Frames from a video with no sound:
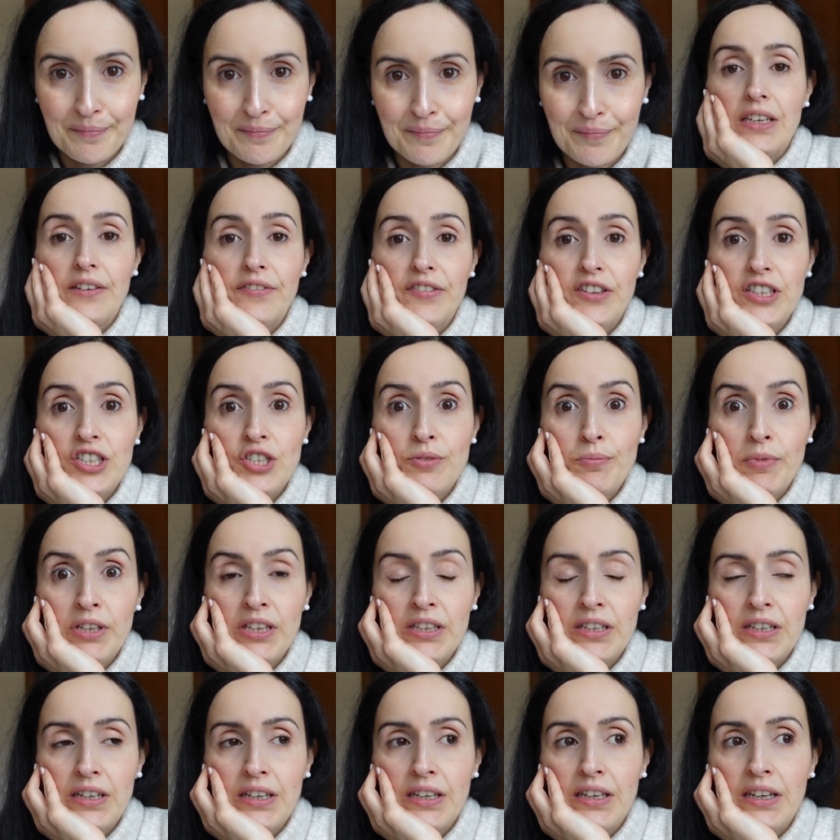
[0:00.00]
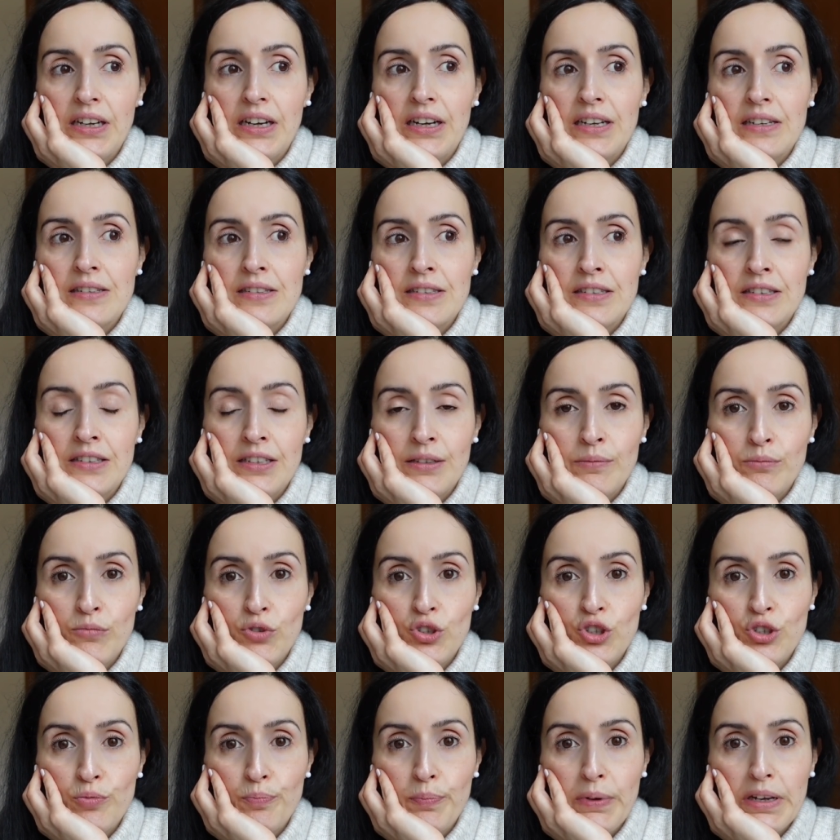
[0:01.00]
E felizmente cá em casa
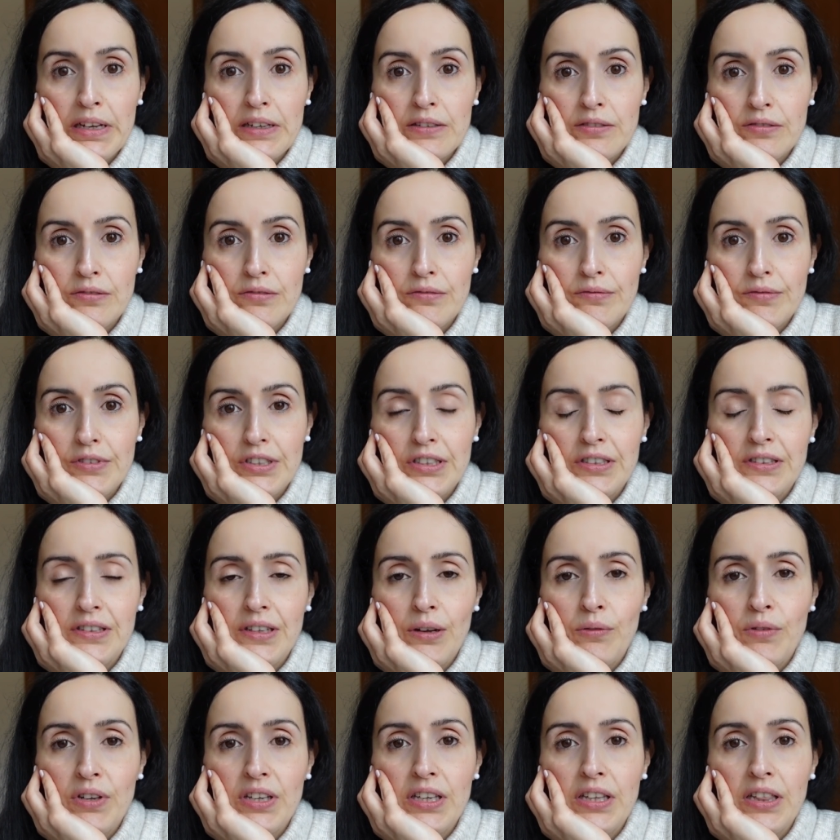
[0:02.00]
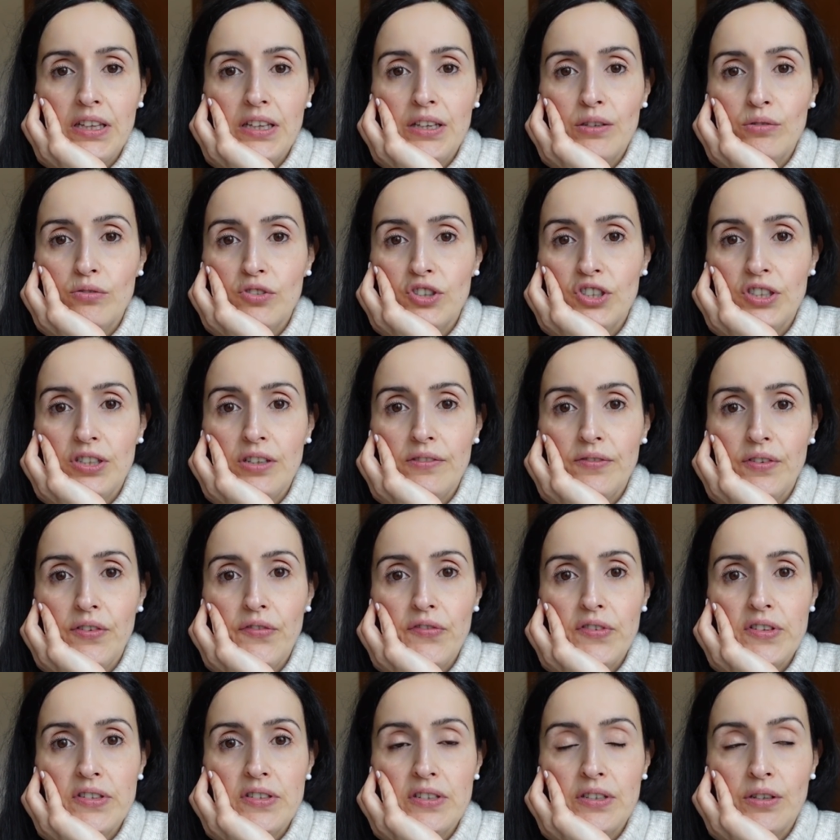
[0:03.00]
temos espaço, então aquilo que eu estive a
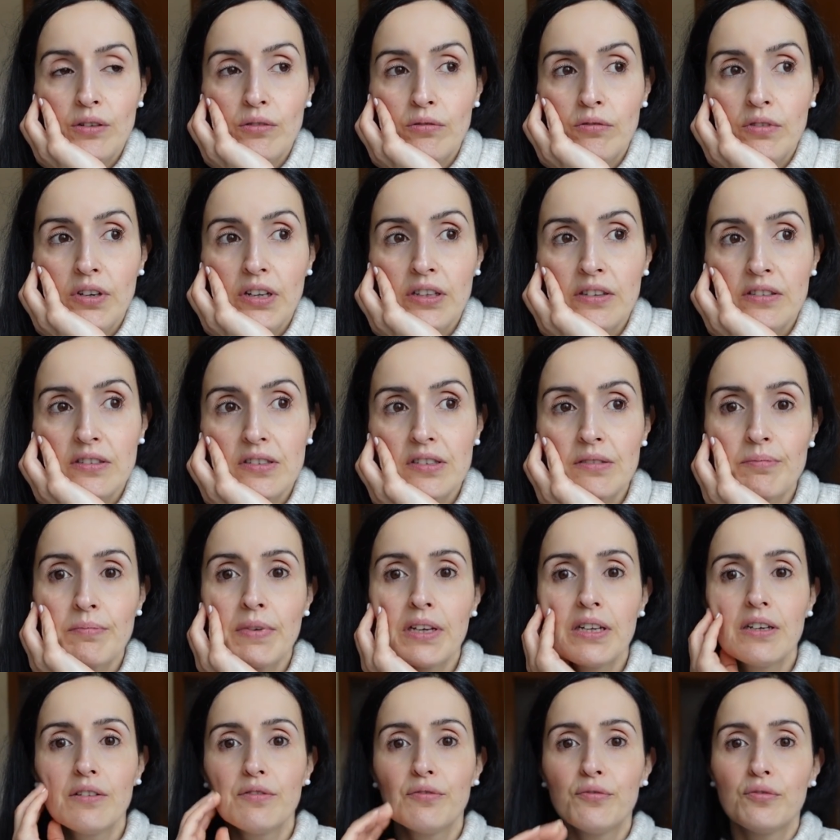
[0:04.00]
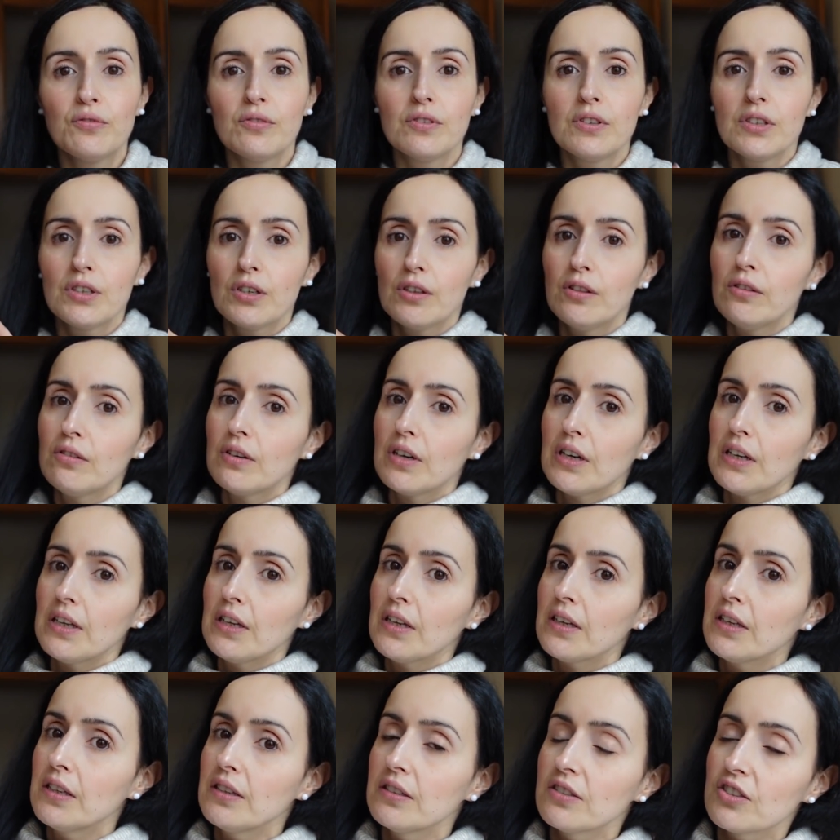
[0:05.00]
fazer durante a semana foi coloquei
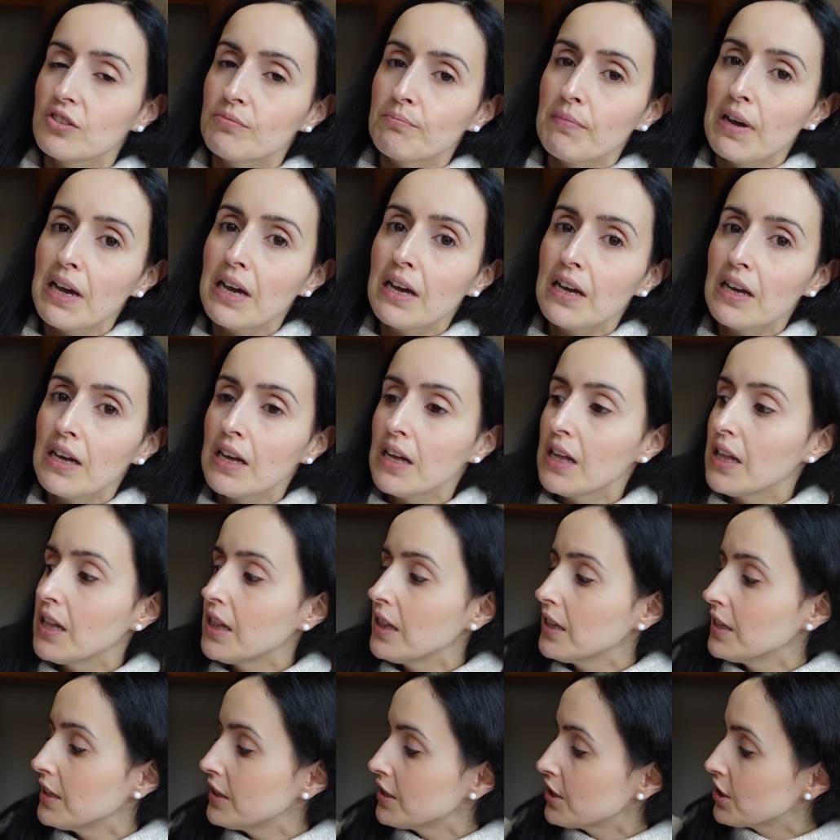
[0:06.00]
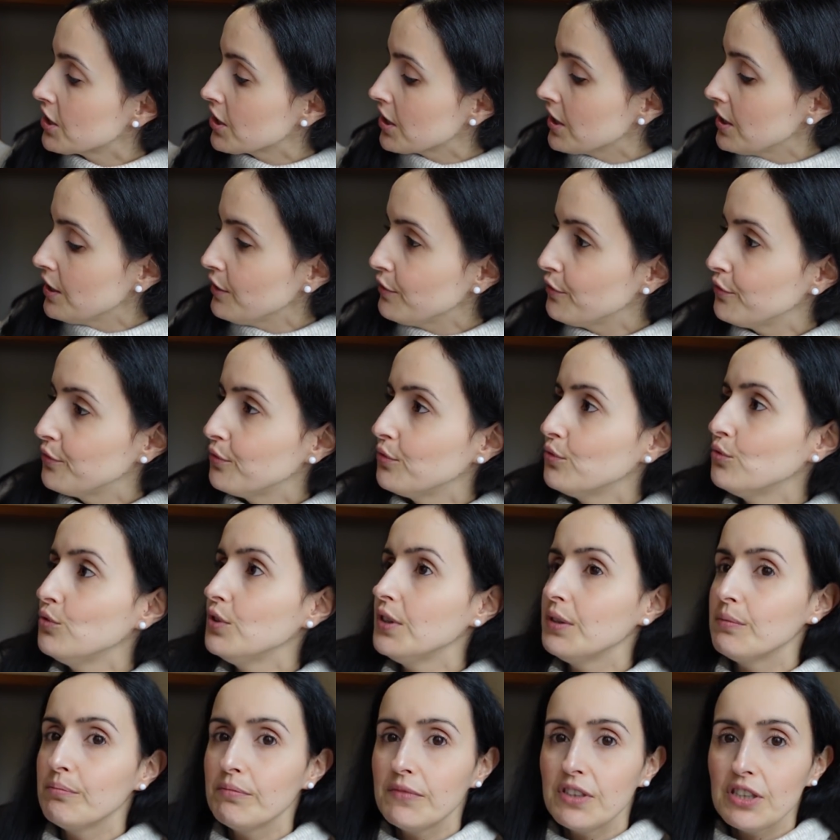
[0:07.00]
aqui as malas e
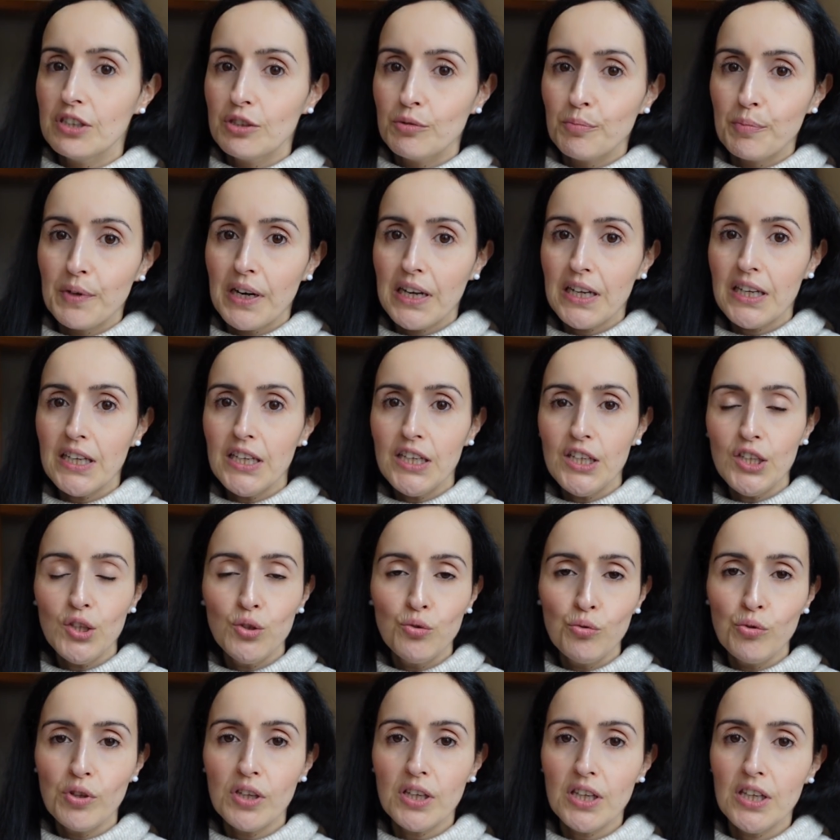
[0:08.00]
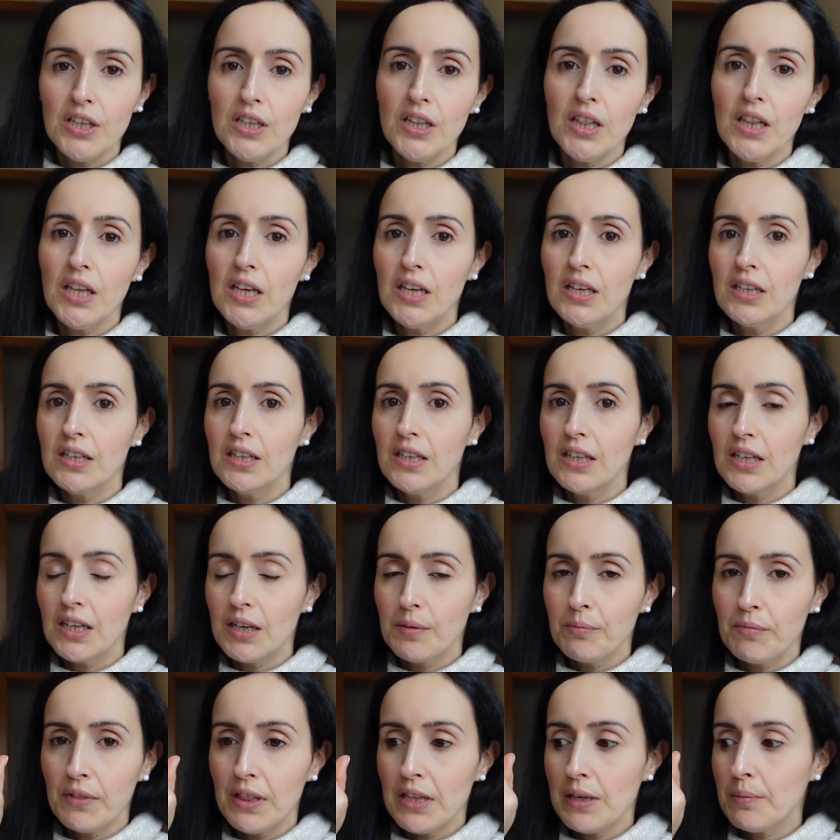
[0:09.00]
fui metendo para aqui tudo aquilo que, que
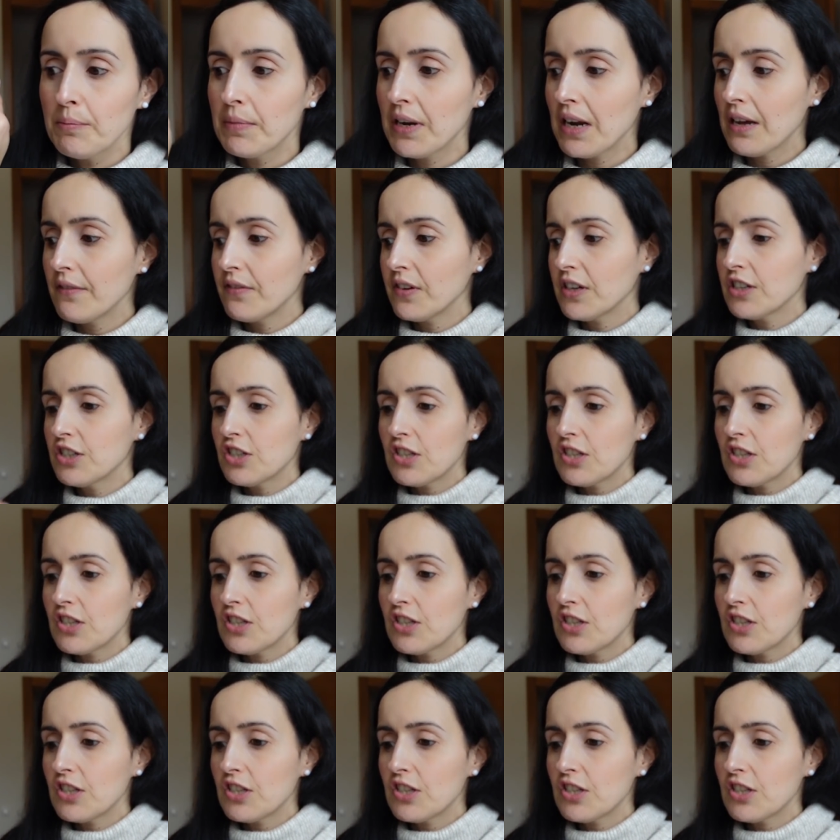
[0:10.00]
me lembrava que